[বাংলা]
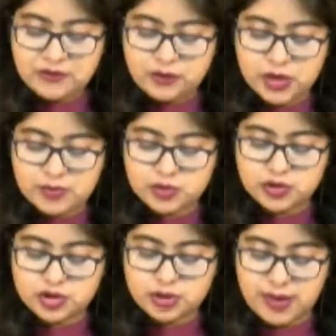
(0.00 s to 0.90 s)
ফোনে
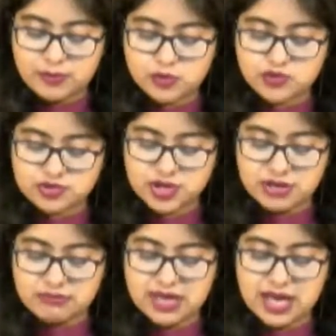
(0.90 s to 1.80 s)
বুদ্ধবাবুর স্ত্রী
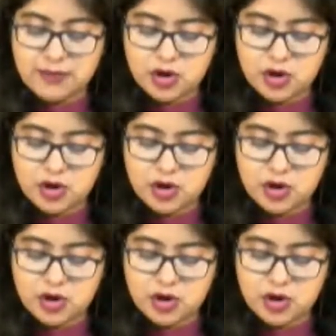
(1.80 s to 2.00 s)
মীরা